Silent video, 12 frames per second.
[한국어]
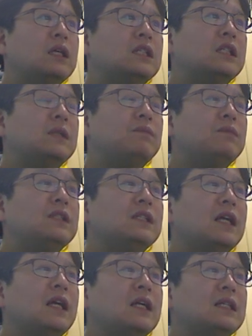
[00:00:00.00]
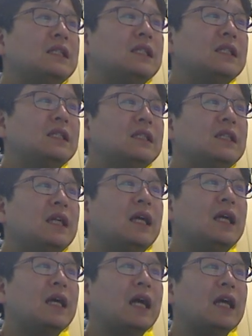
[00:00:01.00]
심장,
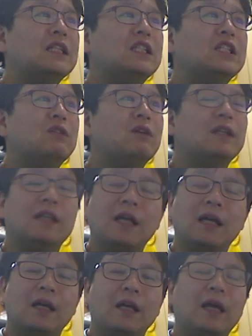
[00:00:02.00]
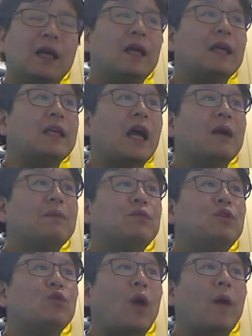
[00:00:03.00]
간질환이나
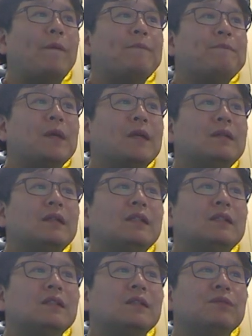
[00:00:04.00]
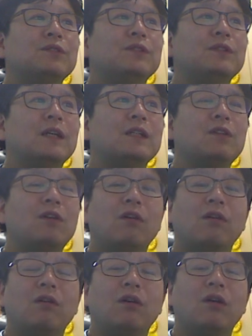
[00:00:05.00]
약물 과민 반응이 있으신
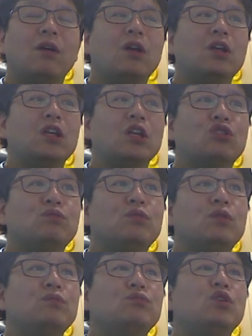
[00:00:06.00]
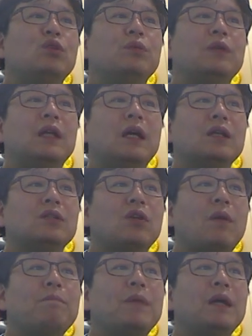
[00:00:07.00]
분들에게서 이 수면무호흡이나
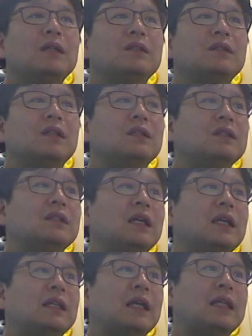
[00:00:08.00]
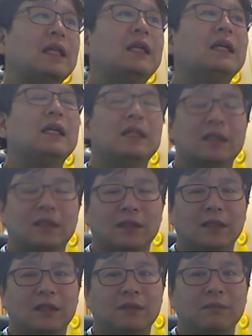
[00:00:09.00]
선망 등의 증상이 나타날
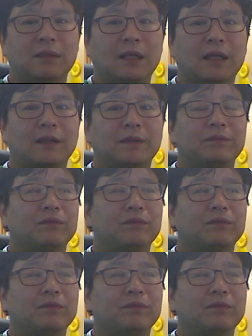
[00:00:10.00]
가능성이 있습니다.